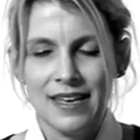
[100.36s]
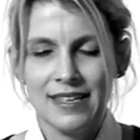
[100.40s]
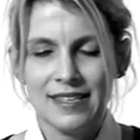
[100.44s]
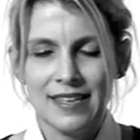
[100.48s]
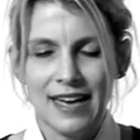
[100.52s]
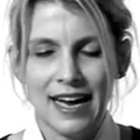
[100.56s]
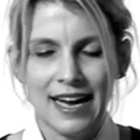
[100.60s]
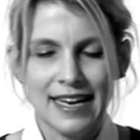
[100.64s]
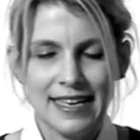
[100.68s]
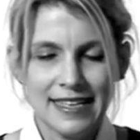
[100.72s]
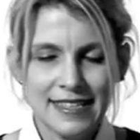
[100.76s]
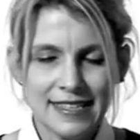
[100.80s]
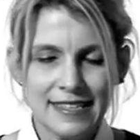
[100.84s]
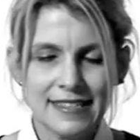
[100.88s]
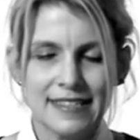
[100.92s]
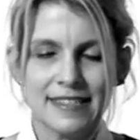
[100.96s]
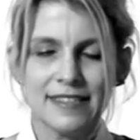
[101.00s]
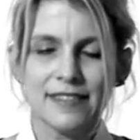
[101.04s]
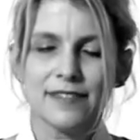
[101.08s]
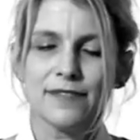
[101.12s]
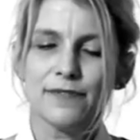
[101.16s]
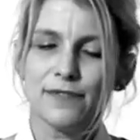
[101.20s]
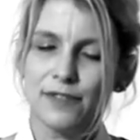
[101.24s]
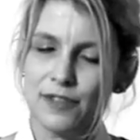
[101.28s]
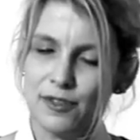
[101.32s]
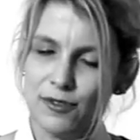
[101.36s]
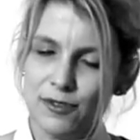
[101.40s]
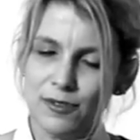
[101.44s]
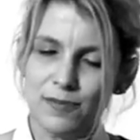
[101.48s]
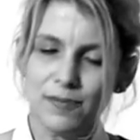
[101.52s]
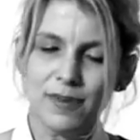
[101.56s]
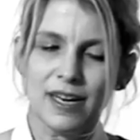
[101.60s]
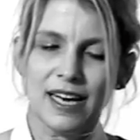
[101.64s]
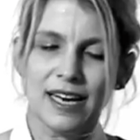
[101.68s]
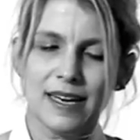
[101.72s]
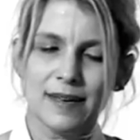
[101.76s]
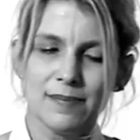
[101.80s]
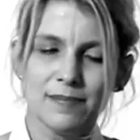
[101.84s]
Es heißt Verrückt
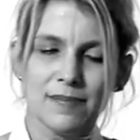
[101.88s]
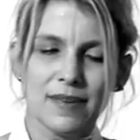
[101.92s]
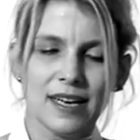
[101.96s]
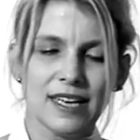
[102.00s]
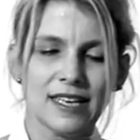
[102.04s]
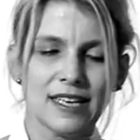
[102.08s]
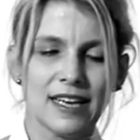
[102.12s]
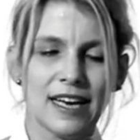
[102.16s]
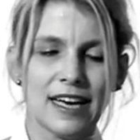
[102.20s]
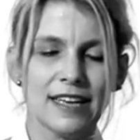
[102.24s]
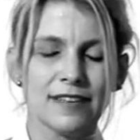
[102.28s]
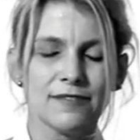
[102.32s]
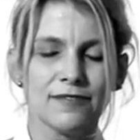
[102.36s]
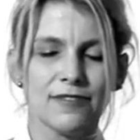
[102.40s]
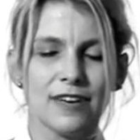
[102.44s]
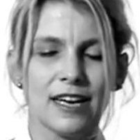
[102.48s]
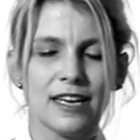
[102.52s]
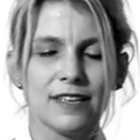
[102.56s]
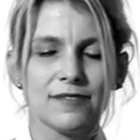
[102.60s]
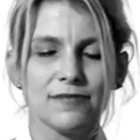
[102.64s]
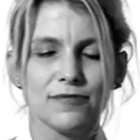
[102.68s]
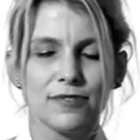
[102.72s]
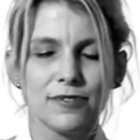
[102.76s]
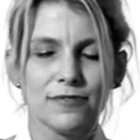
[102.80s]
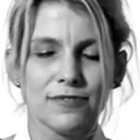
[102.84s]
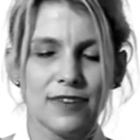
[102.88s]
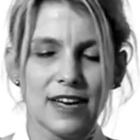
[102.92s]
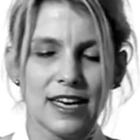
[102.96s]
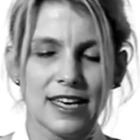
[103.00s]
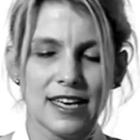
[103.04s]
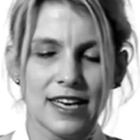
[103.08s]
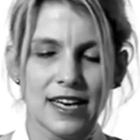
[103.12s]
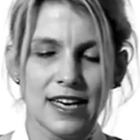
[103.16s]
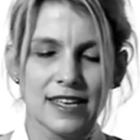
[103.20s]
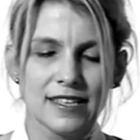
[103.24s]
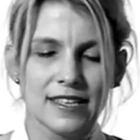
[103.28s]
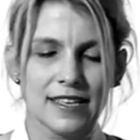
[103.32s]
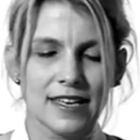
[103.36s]
bleiben, ein Leitfaden für
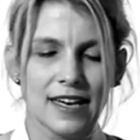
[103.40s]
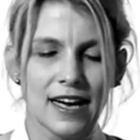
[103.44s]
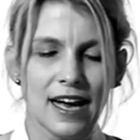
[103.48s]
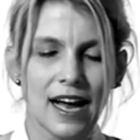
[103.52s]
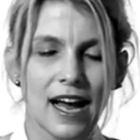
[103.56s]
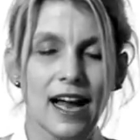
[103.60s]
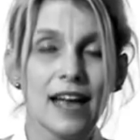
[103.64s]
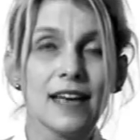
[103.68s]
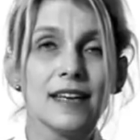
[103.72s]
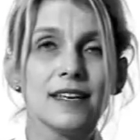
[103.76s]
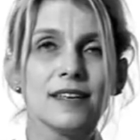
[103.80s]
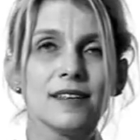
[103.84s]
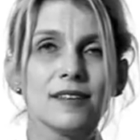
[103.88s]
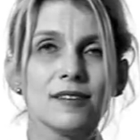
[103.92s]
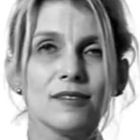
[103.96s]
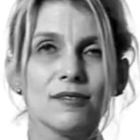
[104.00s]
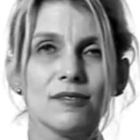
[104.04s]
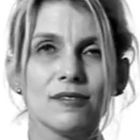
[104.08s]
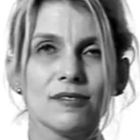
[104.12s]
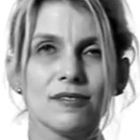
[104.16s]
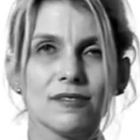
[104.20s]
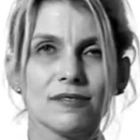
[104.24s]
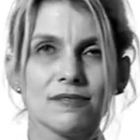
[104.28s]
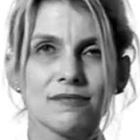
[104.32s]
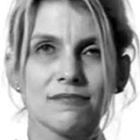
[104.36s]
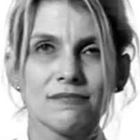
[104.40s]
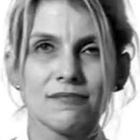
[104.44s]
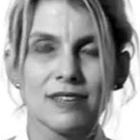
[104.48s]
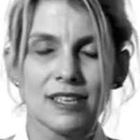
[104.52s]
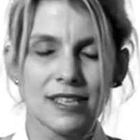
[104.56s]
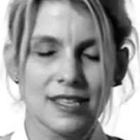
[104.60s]
freie Radikale und